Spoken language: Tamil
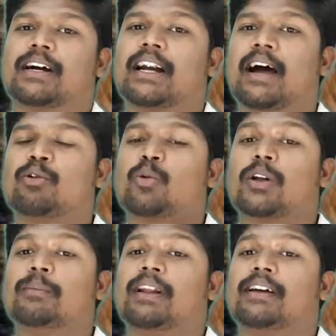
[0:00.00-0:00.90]
ஆனால் அவர்
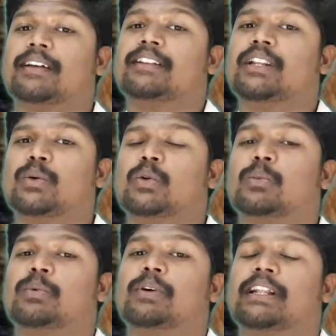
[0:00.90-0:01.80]
உடம்புல எந்த
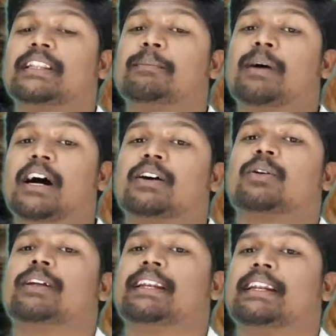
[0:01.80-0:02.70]
உறுப்பும் எந்த
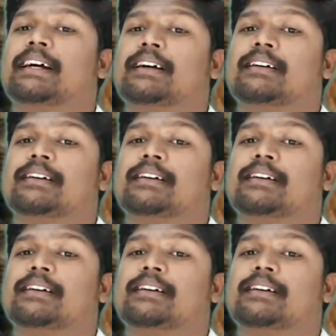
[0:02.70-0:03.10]
பாகங்களும் இல்லை